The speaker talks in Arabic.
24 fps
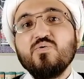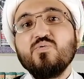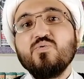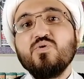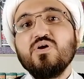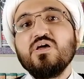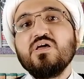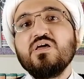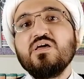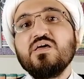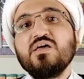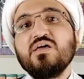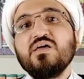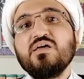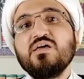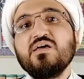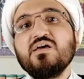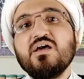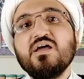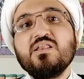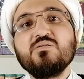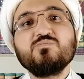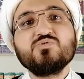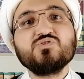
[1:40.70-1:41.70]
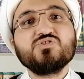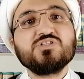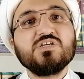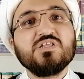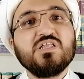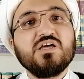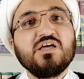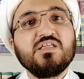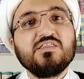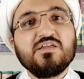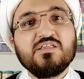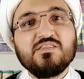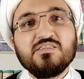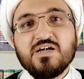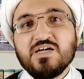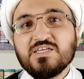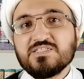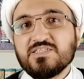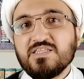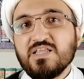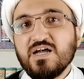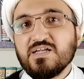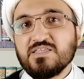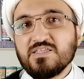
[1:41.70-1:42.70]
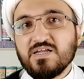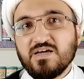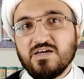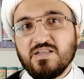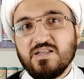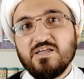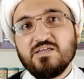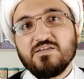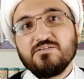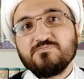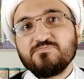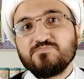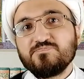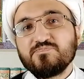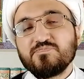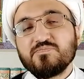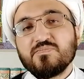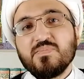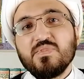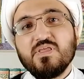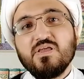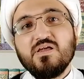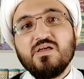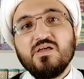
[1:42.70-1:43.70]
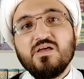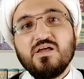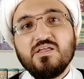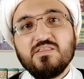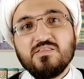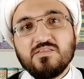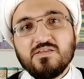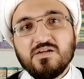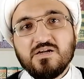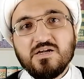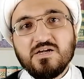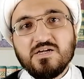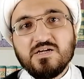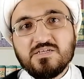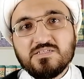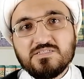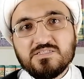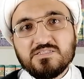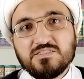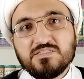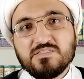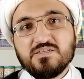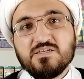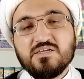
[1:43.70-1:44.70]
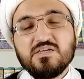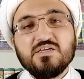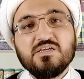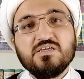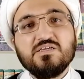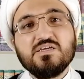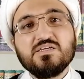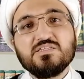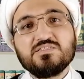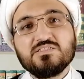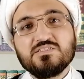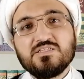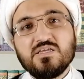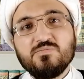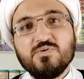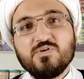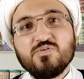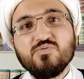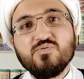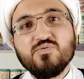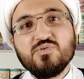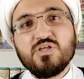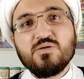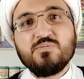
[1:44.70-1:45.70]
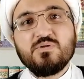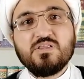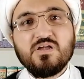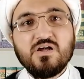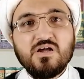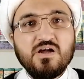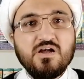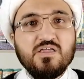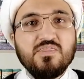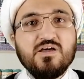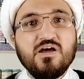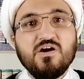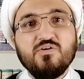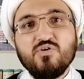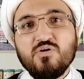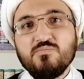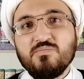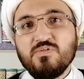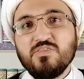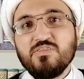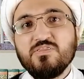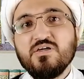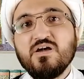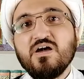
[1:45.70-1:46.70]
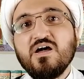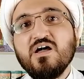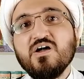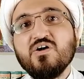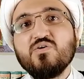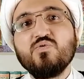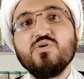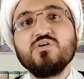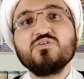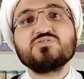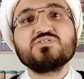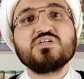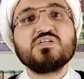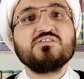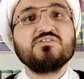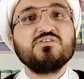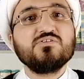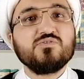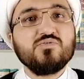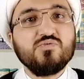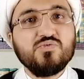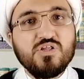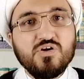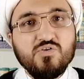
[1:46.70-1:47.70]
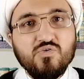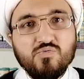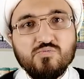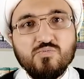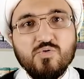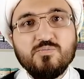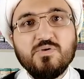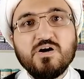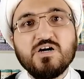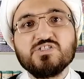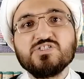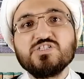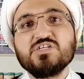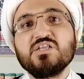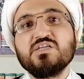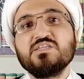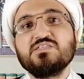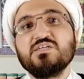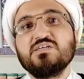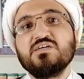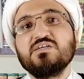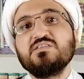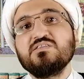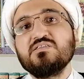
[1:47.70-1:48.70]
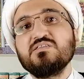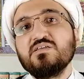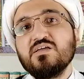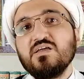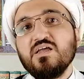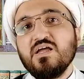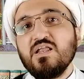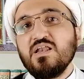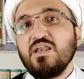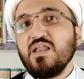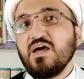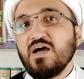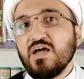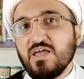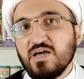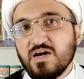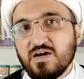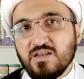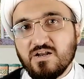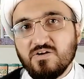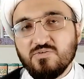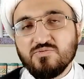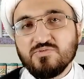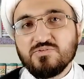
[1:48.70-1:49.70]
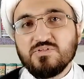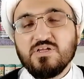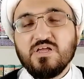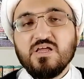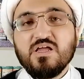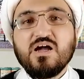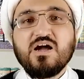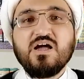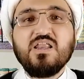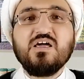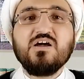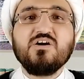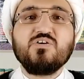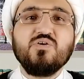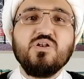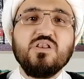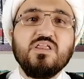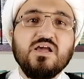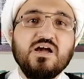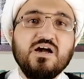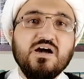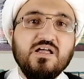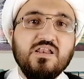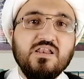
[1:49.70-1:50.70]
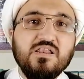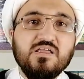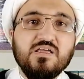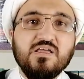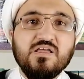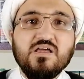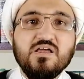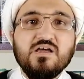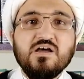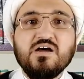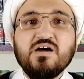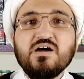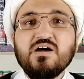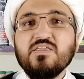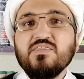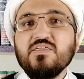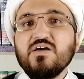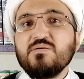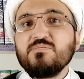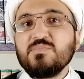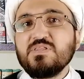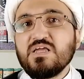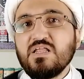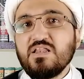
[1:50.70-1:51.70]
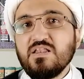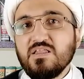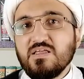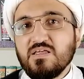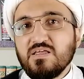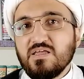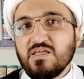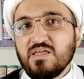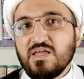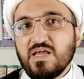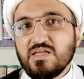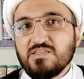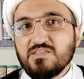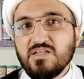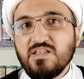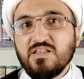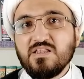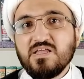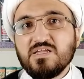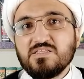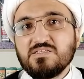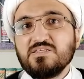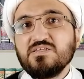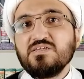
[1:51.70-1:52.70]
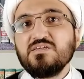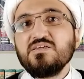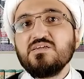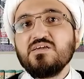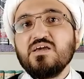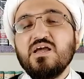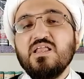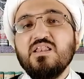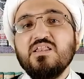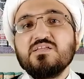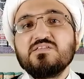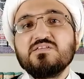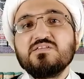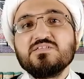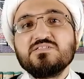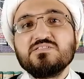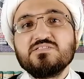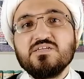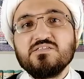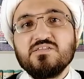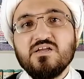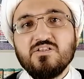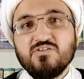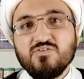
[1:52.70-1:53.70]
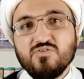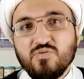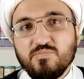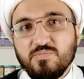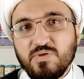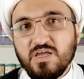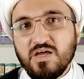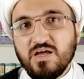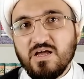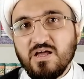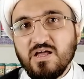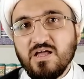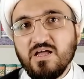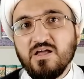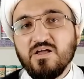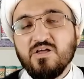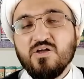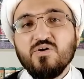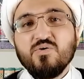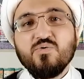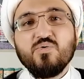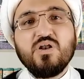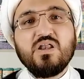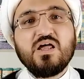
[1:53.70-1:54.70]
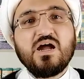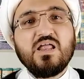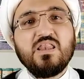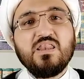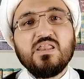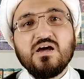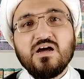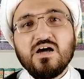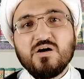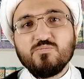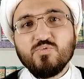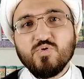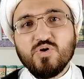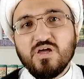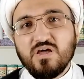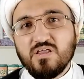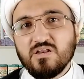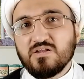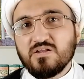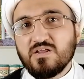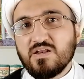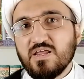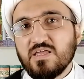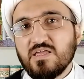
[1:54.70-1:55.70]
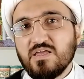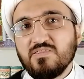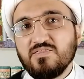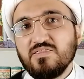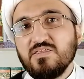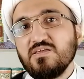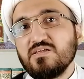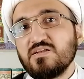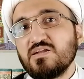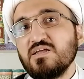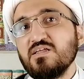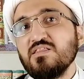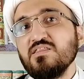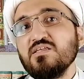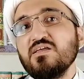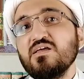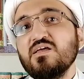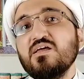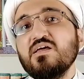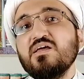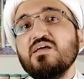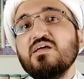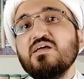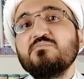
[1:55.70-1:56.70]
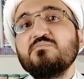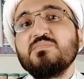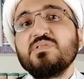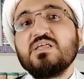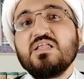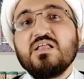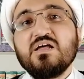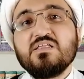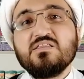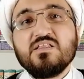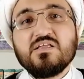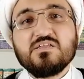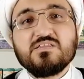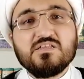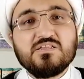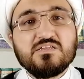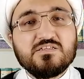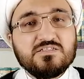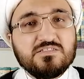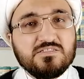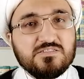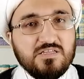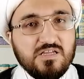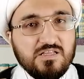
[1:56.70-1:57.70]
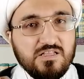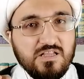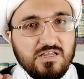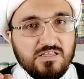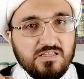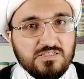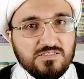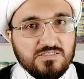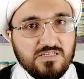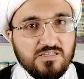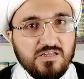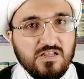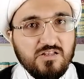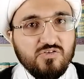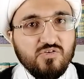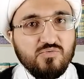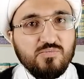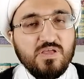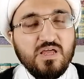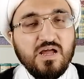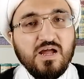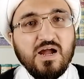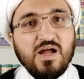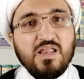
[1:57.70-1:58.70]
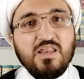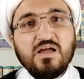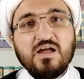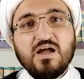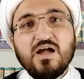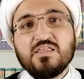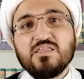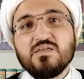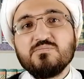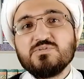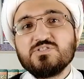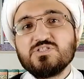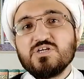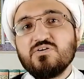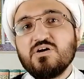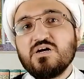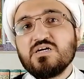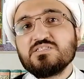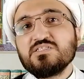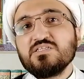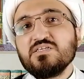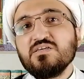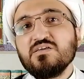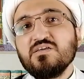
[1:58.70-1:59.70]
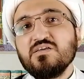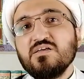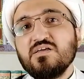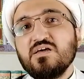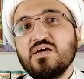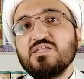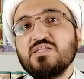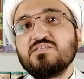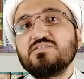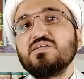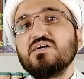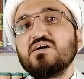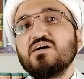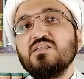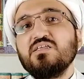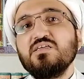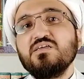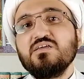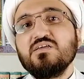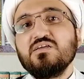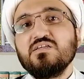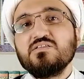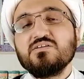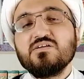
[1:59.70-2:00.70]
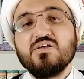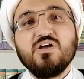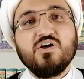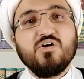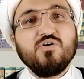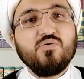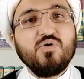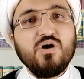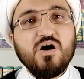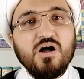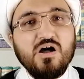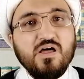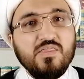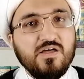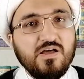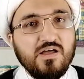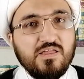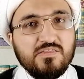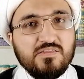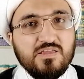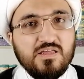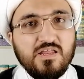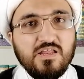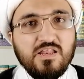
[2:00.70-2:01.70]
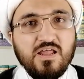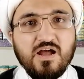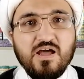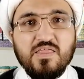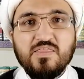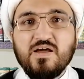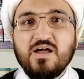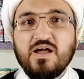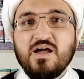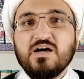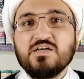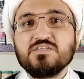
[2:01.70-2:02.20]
والمشكلة أن الناس لا تقرأ الناس يستمعون من هذا ومن ذاك ويصدقونه مباشرة لا يقرؤون على كل حال هذا من الأدلة التي استدلوا بها ولعلها مكررة كثيرا من الأدلة التي استدلوا بها على عدم جواز التقليد وهذا الدليل هذا